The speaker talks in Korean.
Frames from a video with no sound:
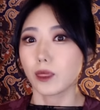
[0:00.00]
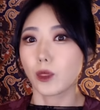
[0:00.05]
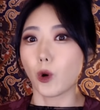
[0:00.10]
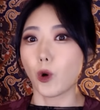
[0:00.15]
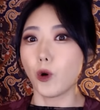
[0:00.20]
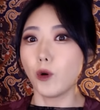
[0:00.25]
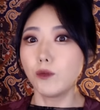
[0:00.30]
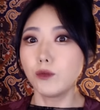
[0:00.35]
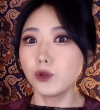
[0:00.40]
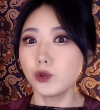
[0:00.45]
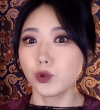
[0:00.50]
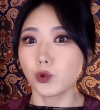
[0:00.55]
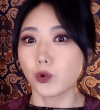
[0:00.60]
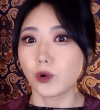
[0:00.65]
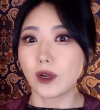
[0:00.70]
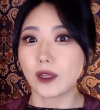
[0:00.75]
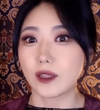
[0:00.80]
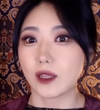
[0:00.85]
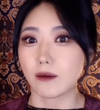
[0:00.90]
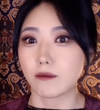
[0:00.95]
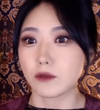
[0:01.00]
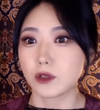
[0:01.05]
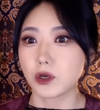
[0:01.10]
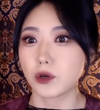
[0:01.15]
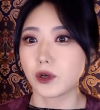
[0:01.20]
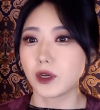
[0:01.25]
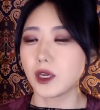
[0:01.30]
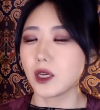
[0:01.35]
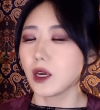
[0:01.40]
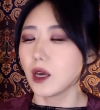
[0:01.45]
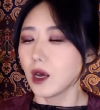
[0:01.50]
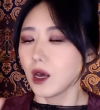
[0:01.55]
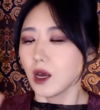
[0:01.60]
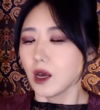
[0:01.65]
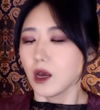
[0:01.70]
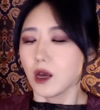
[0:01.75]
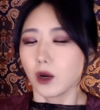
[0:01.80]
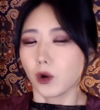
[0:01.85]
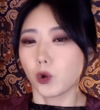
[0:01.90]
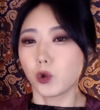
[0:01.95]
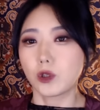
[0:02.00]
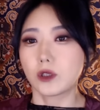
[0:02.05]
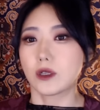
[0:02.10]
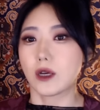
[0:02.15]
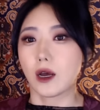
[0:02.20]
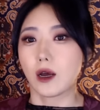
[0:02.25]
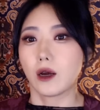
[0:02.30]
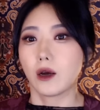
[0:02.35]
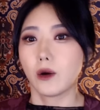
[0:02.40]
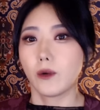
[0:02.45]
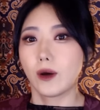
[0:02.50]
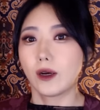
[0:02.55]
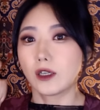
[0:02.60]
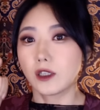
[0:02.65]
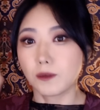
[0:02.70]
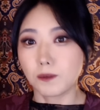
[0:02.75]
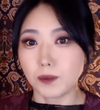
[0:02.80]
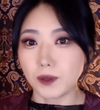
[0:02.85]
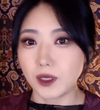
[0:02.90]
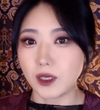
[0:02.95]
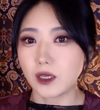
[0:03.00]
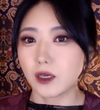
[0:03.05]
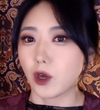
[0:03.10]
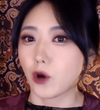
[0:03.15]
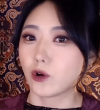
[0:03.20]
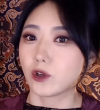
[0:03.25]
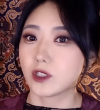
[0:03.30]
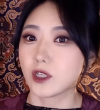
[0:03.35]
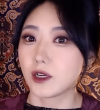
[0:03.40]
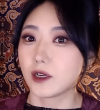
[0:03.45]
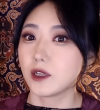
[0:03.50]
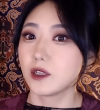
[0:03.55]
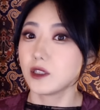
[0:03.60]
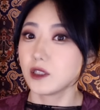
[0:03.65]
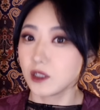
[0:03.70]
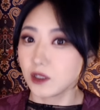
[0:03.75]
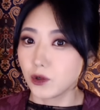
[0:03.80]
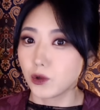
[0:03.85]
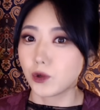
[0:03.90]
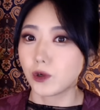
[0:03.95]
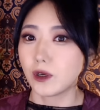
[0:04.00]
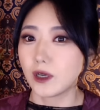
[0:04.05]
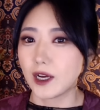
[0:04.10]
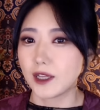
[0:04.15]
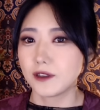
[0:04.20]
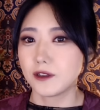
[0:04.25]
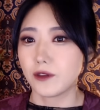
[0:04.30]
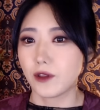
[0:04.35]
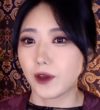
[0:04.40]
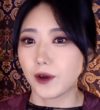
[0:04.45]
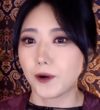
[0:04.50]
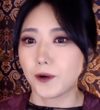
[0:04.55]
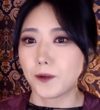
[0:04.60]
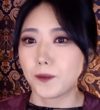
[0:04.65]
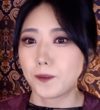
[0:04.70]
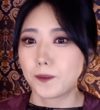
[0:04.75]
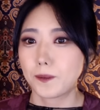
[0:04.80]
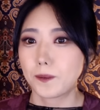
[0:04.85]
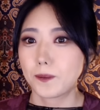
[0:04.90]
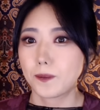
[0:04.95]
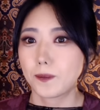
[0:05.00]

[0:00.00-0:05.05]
너무 놀란 남성이 곧장 황급히 경찰에 신고를 하는데요.